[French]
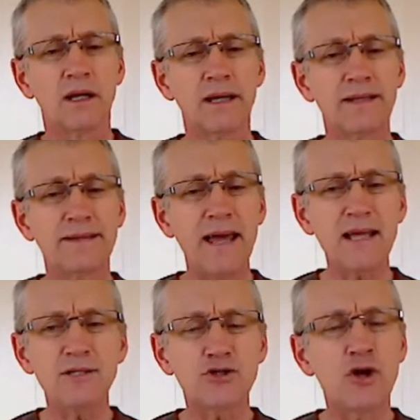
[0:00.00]
Et dès
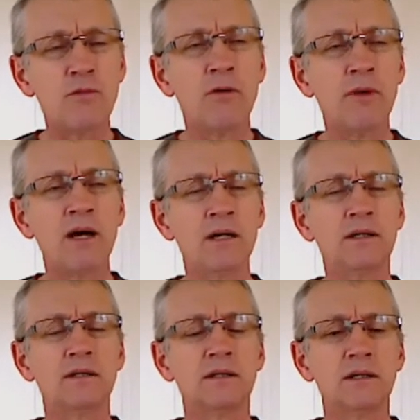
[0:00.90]
ce moment,
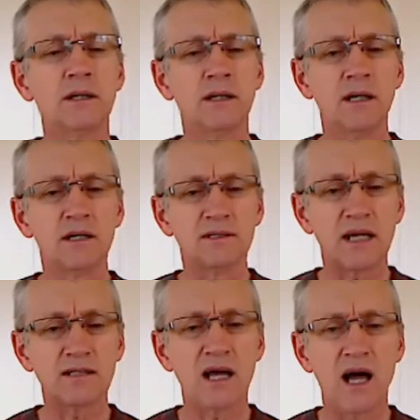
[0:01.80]

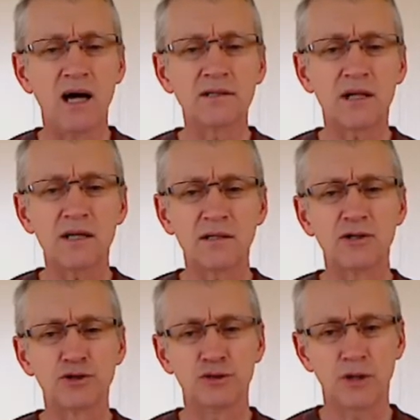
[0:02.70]
Satan entra dans
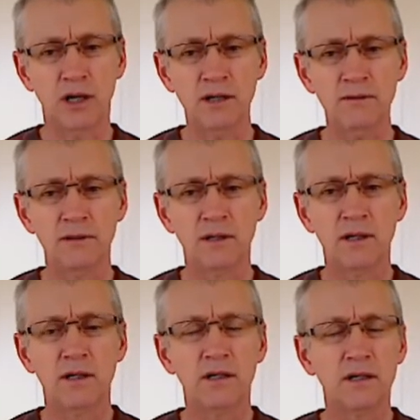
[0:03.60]
Judas,
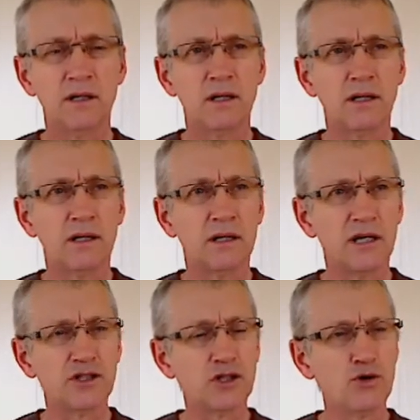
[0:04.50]
et
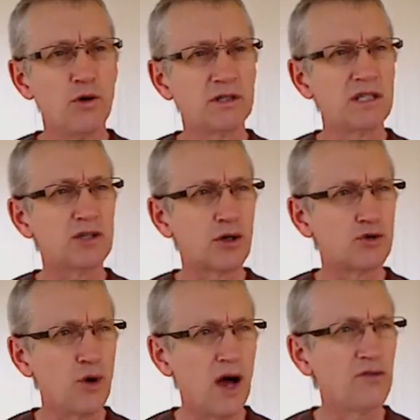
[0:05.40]
Jésus lui dit, ce que
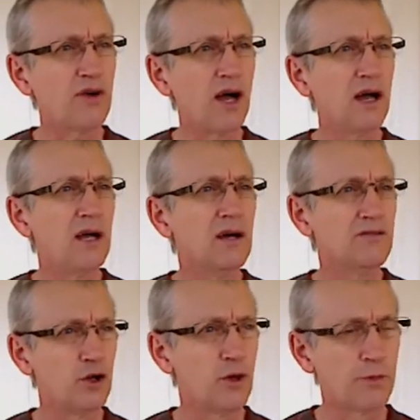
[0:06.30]
tu as à faire,
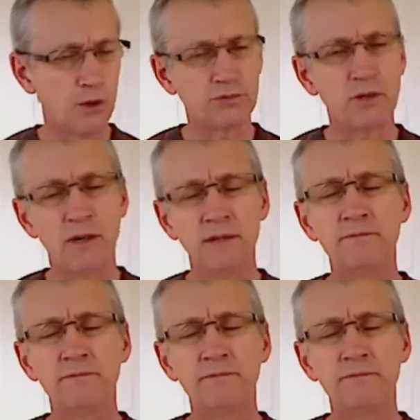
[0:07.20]
fais-le promptement.